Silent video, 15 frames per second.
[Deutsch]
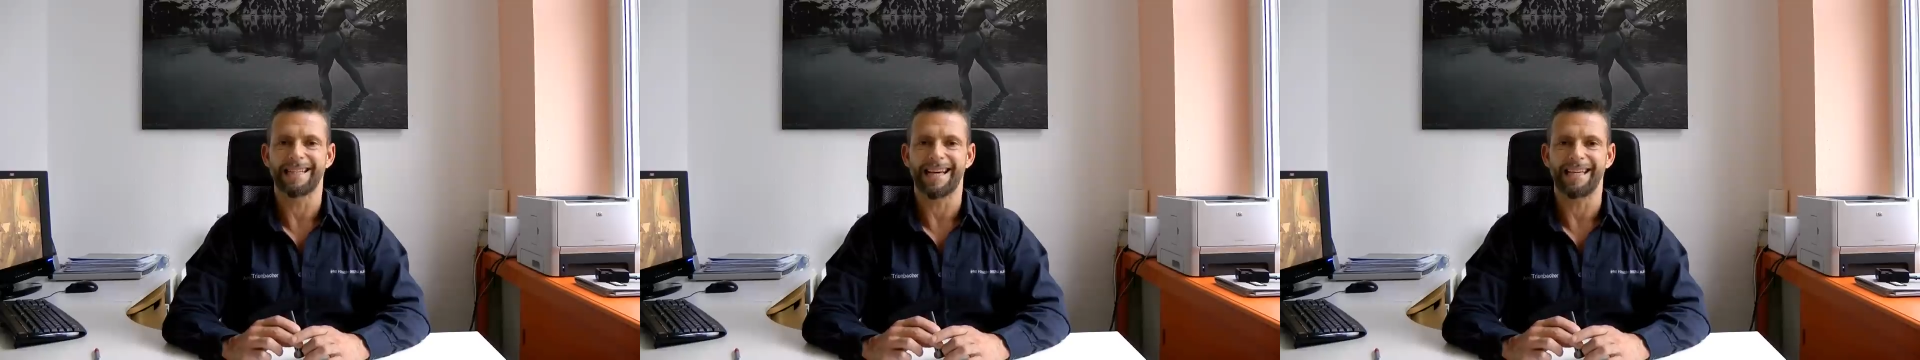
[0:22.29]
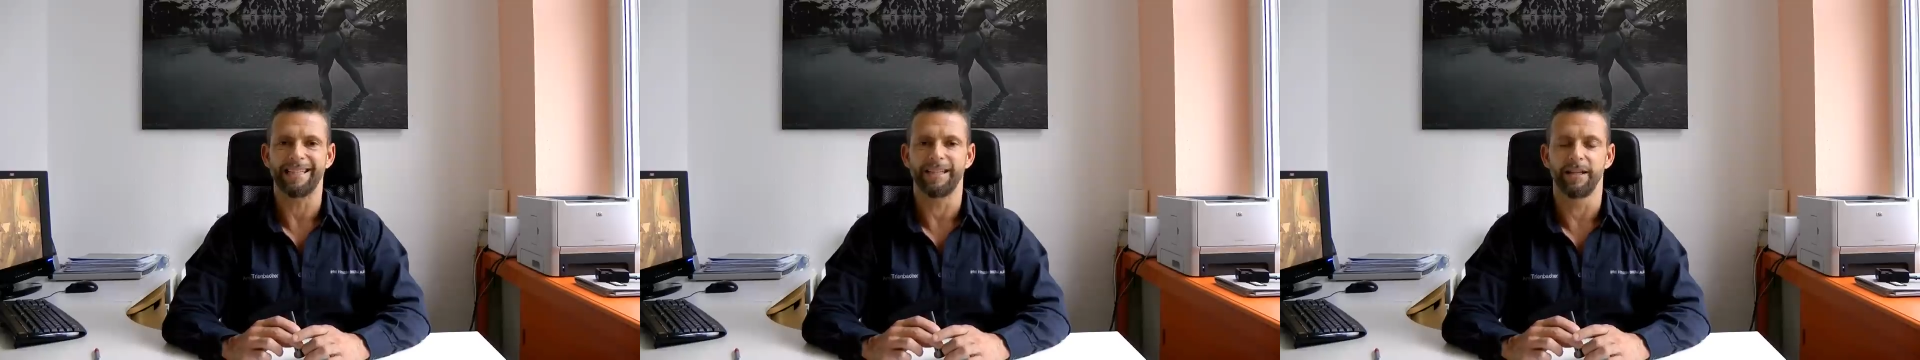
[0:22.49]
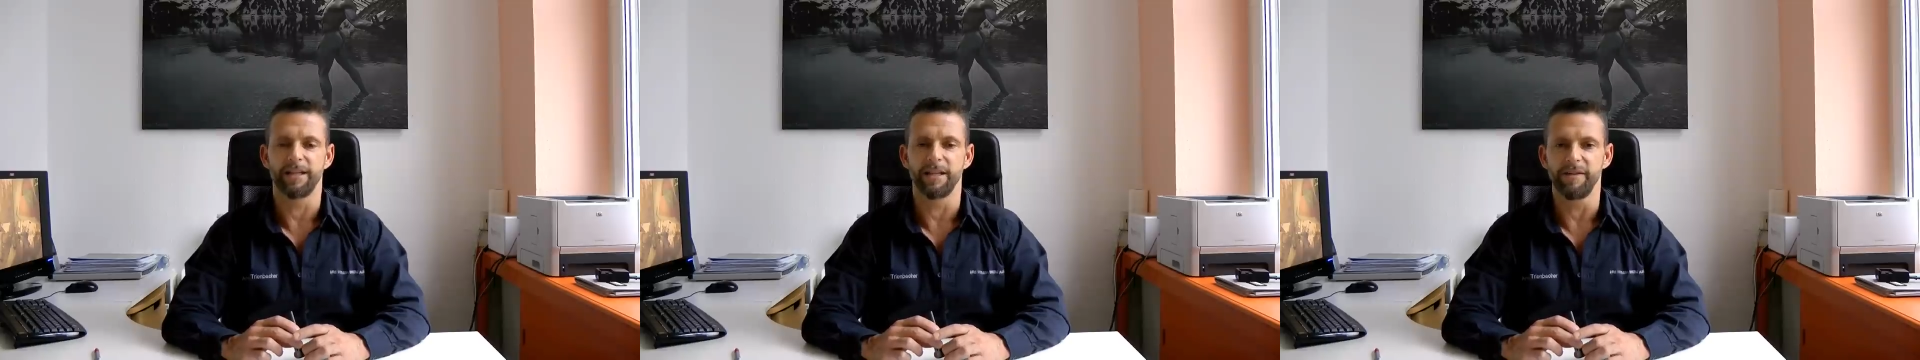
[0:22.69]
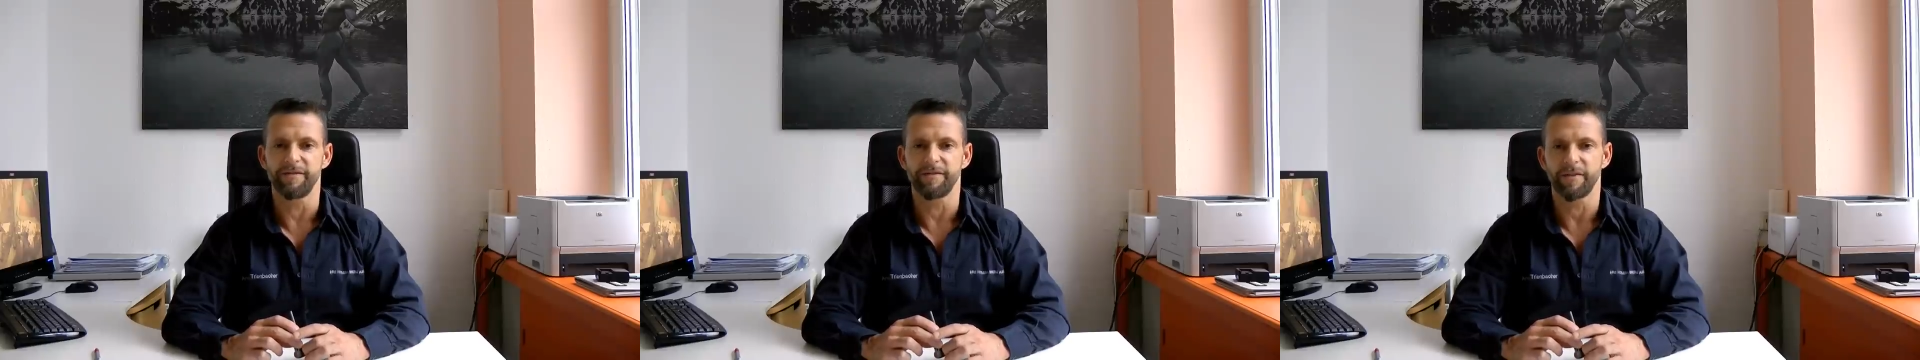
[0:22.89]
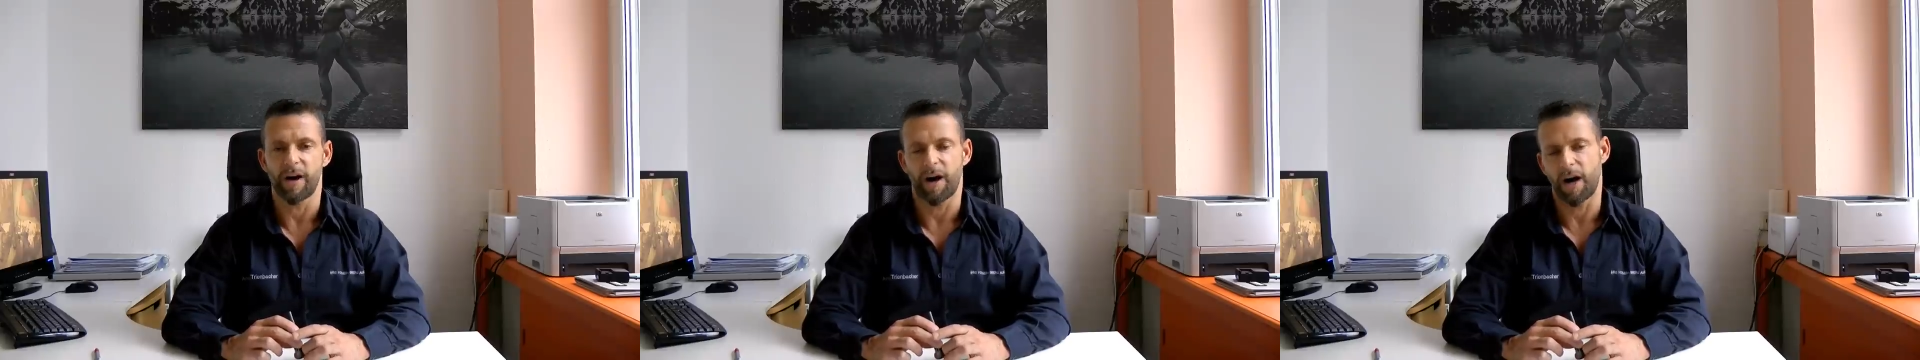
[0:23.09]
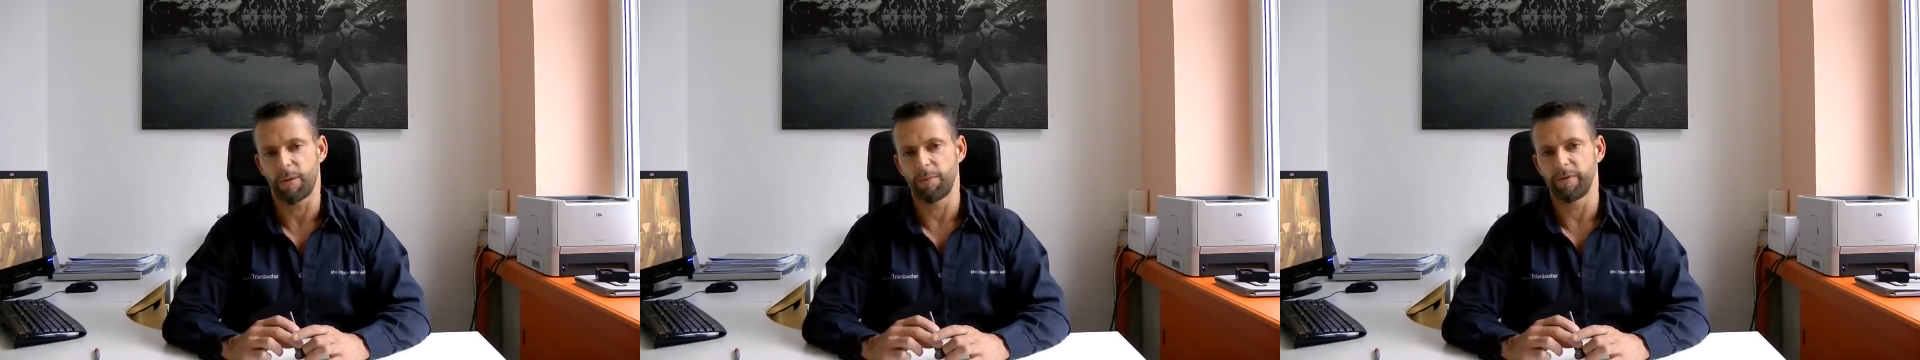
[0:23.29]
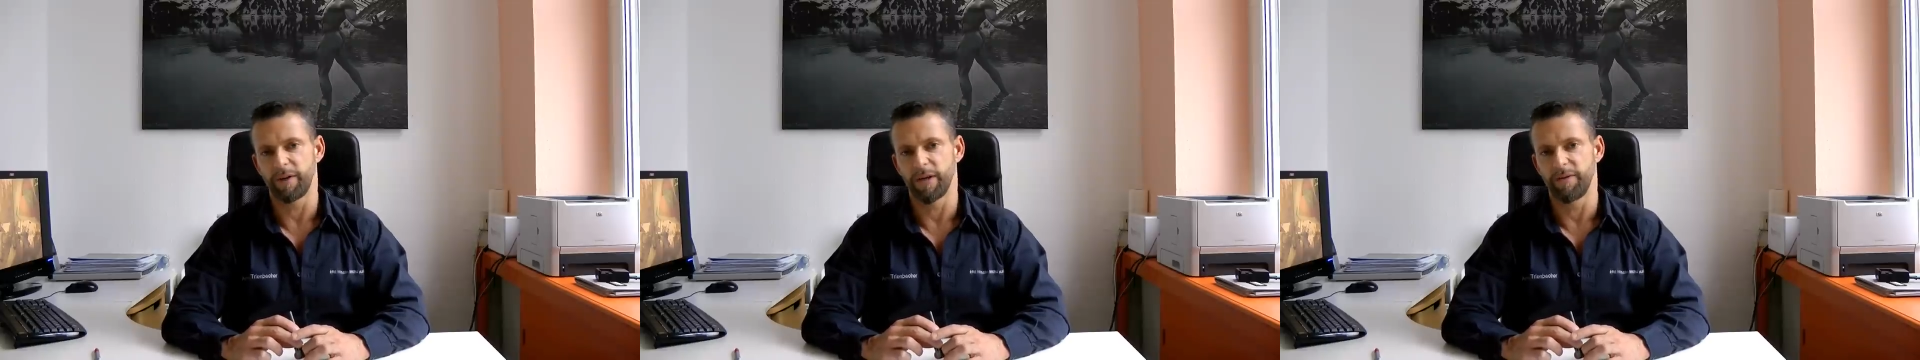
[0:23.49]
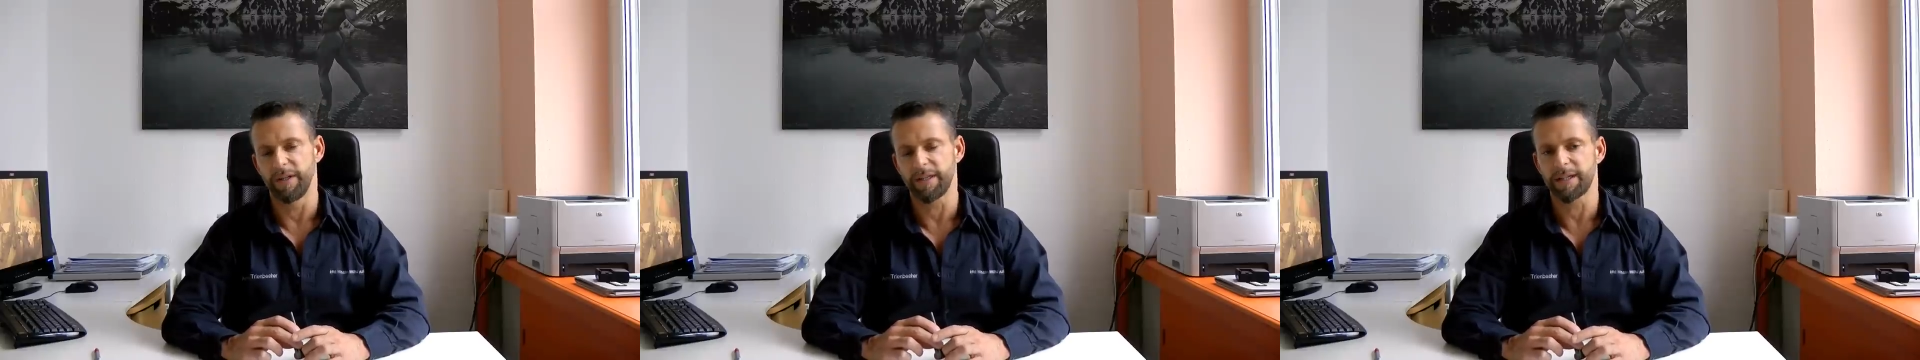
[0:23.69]
zeitintensiv, aber wie
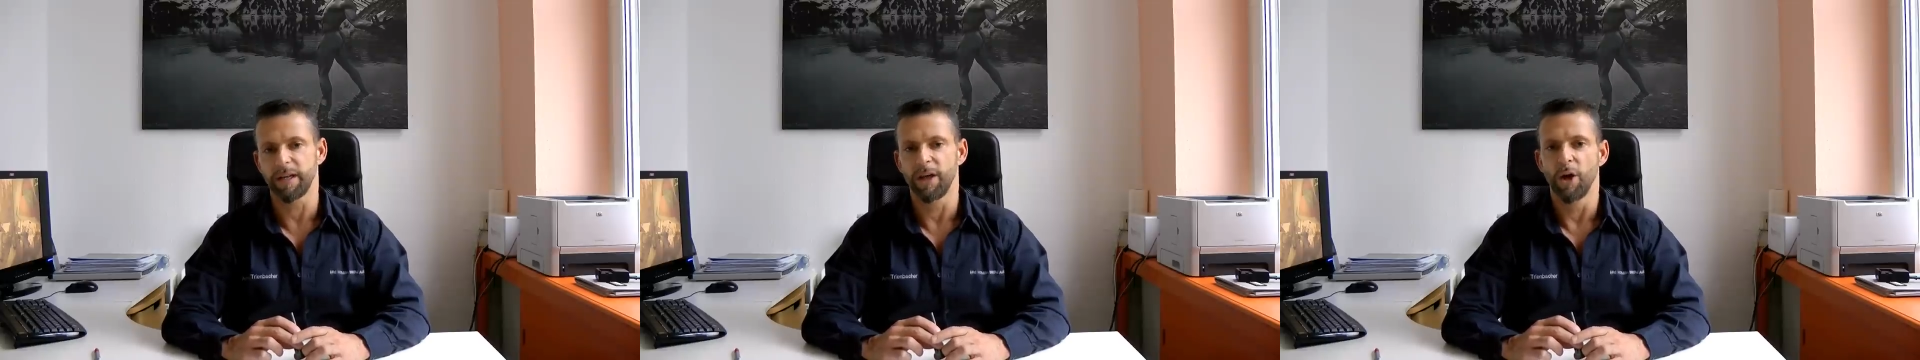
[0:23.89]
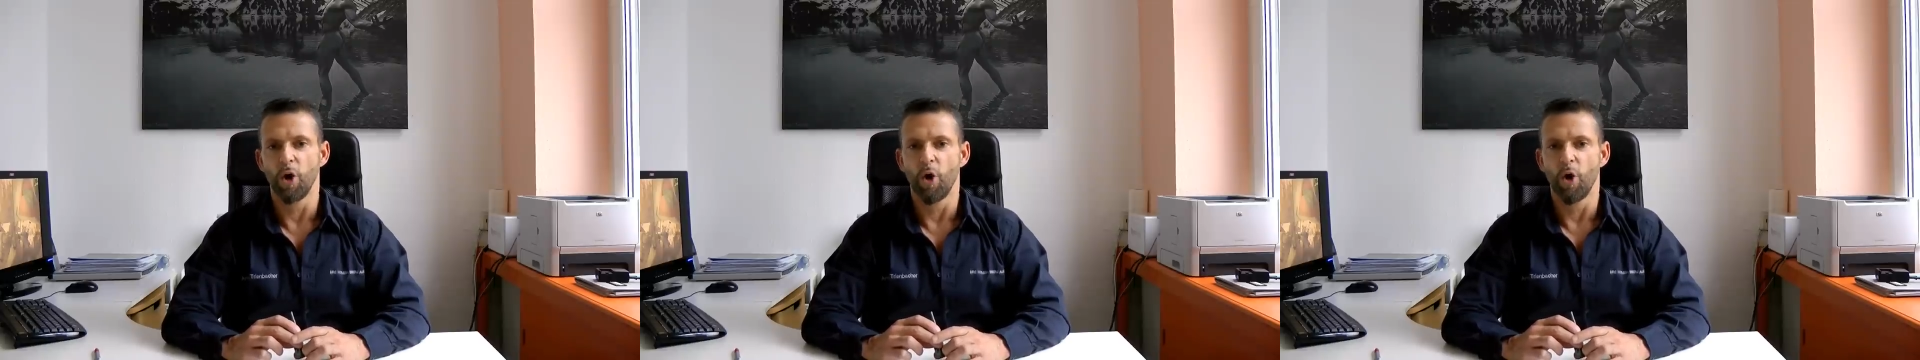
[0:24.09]
ihr wisst,